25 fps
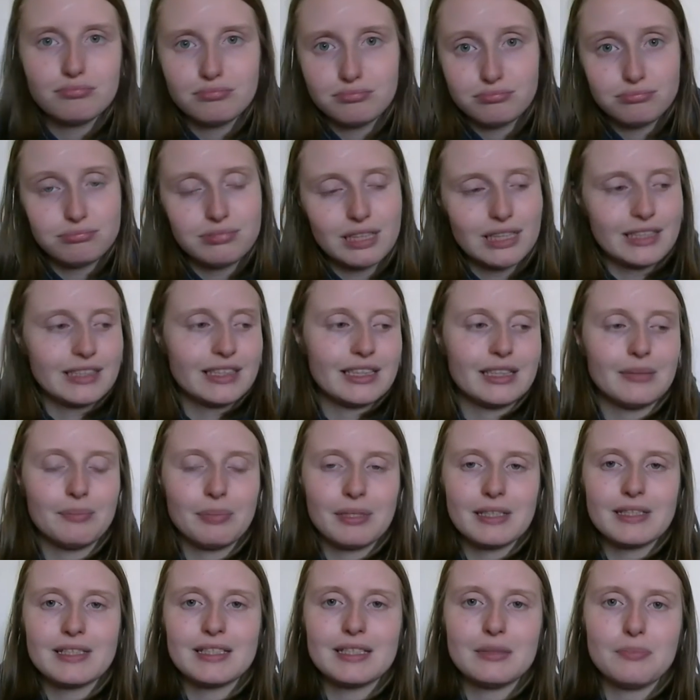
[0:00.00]
l'intrigue
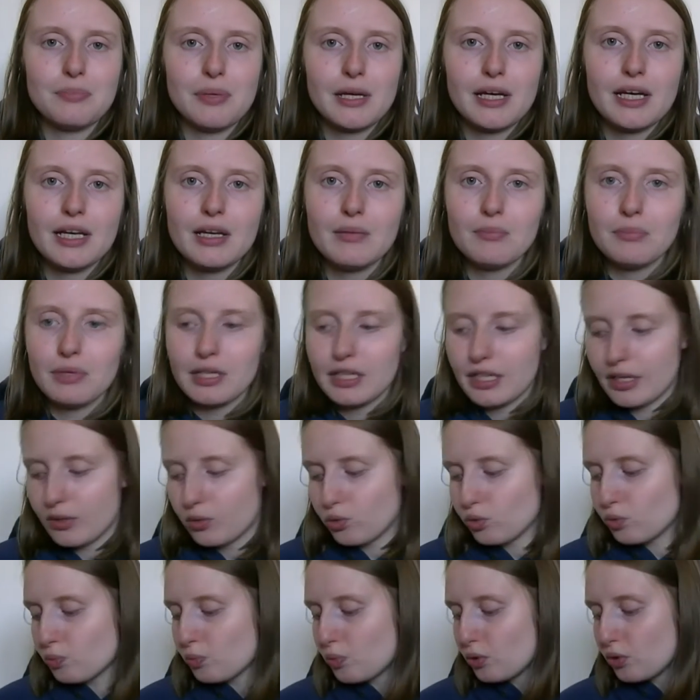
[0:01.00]
principale, mais il y a
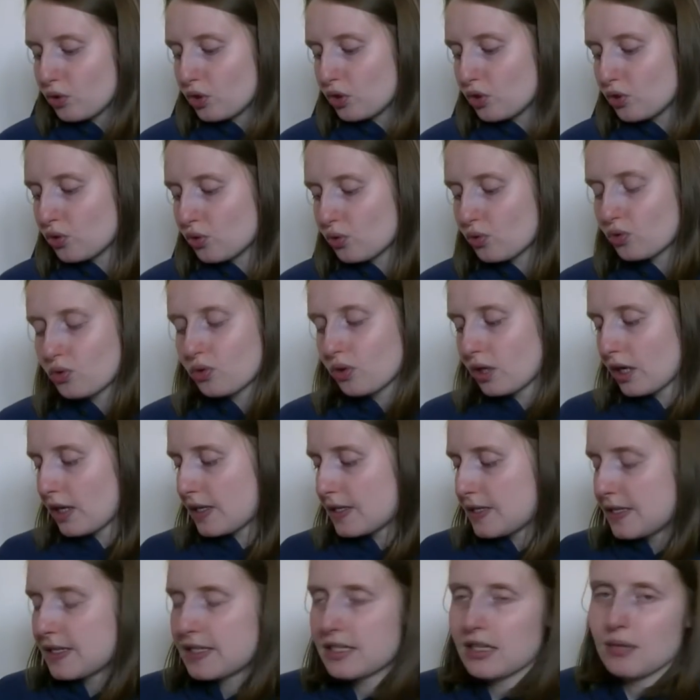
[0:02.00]
d'autres petites choses
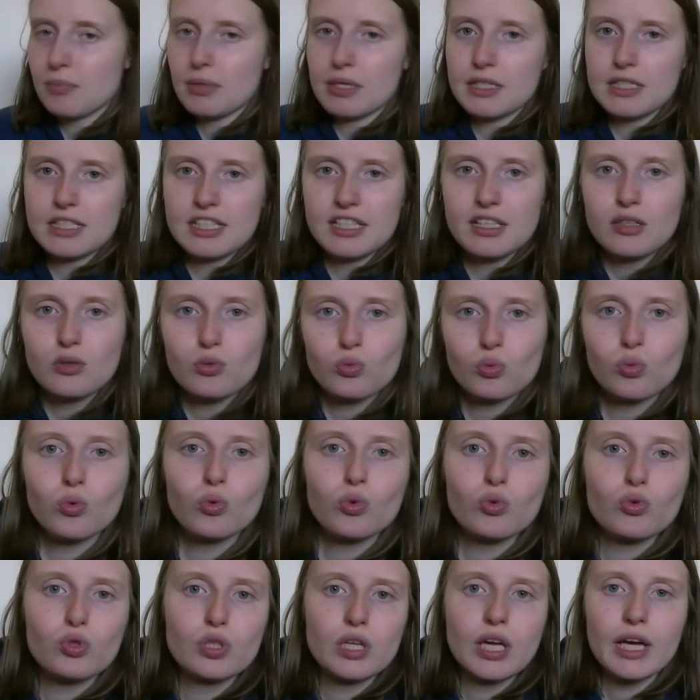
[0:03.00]
assez sympathiques, donc
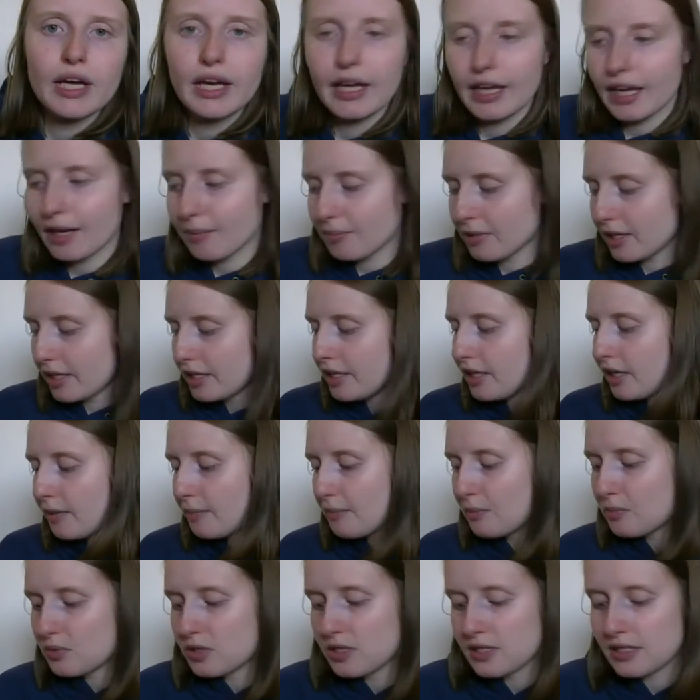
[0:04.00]
c'est agréable à lire
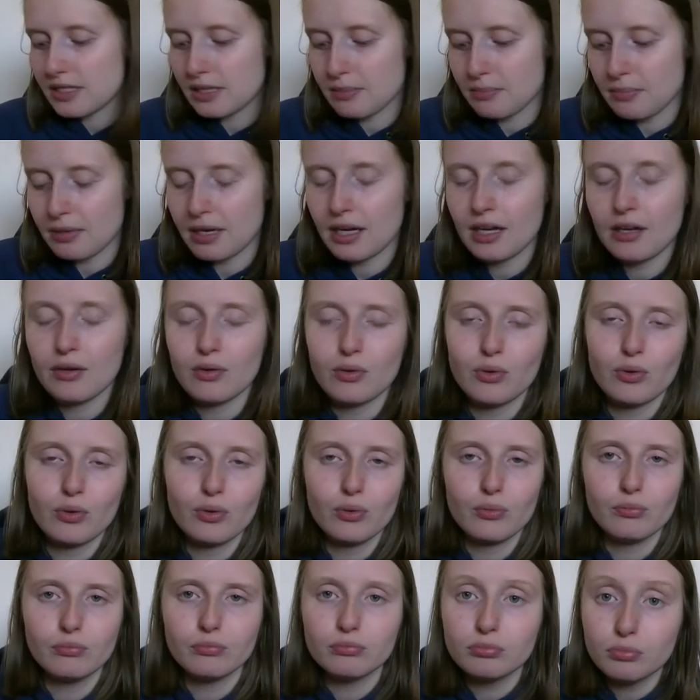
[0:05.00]
même si c'est pas euh,
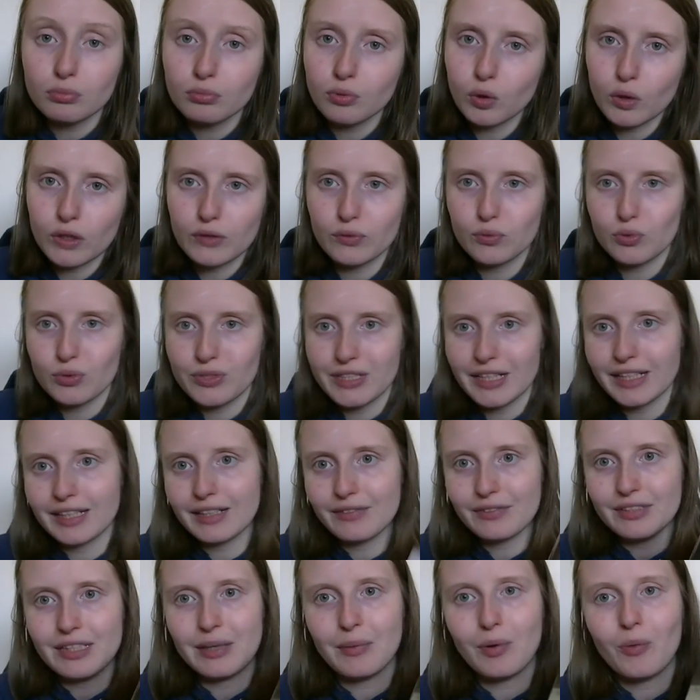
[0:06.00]
le livre du
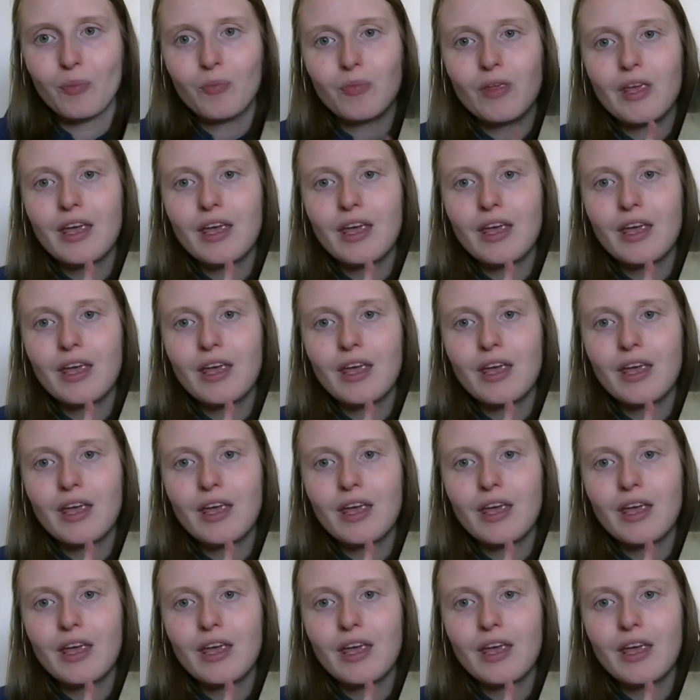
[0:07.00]
siècle évidemment.